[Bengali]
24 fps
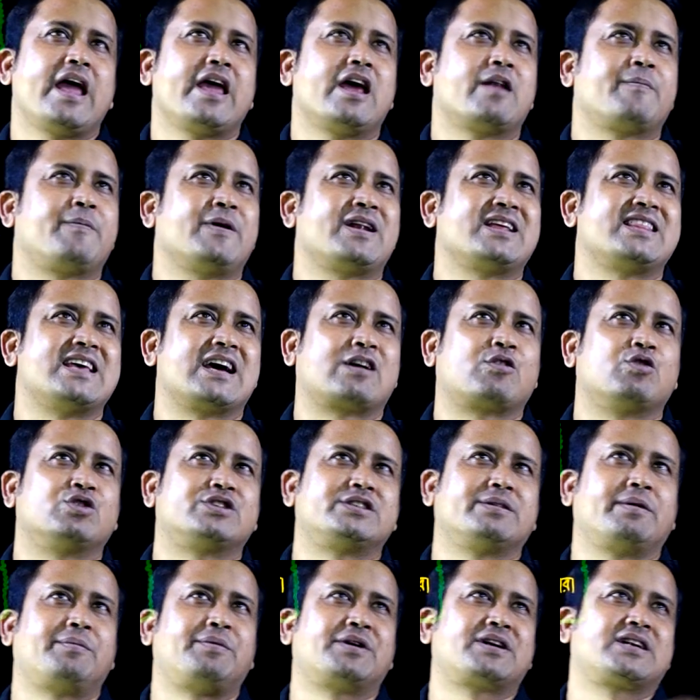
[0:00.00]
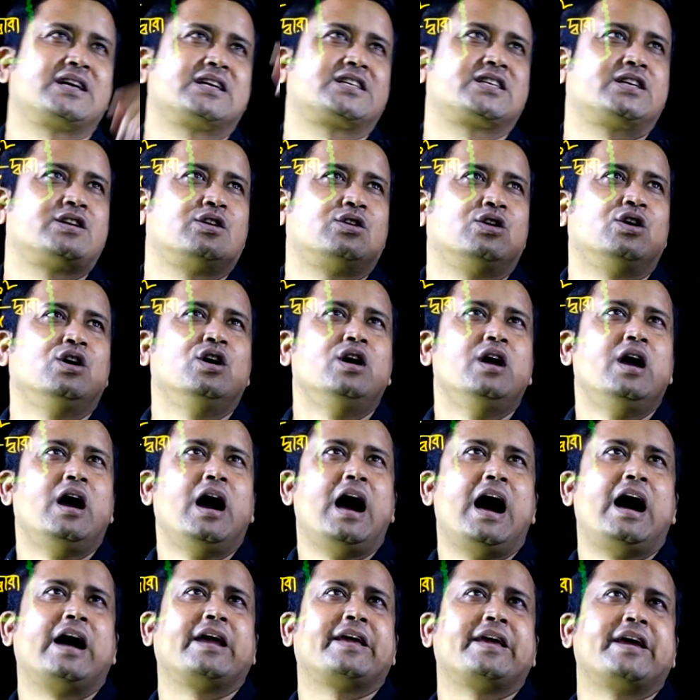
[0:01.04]
এরপরে দেখো যে ব্যাপারটা সেটা হলো
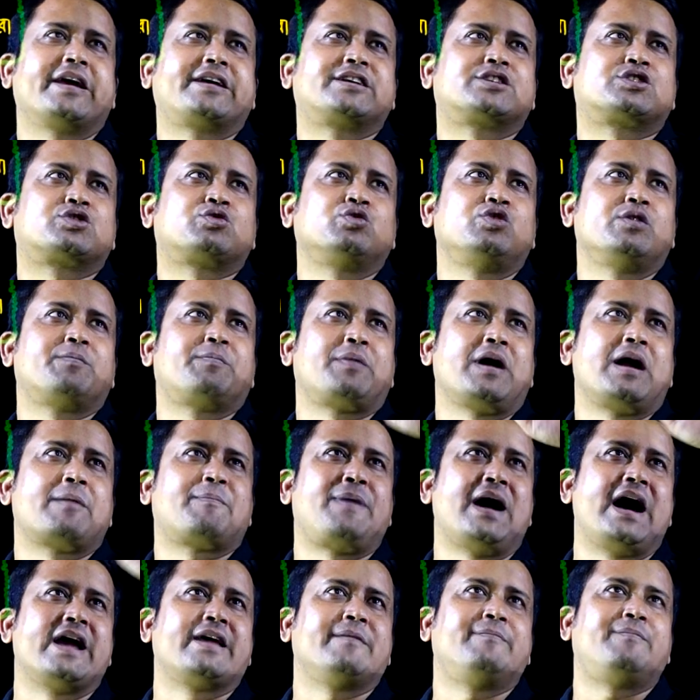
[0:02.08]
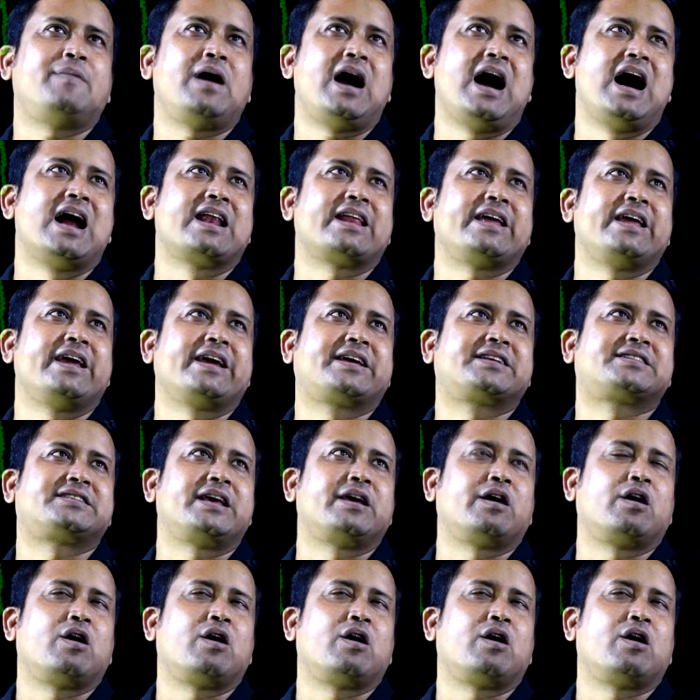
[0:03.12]
এক্স টু দি পাওয়ার ফাইভ আর এক্স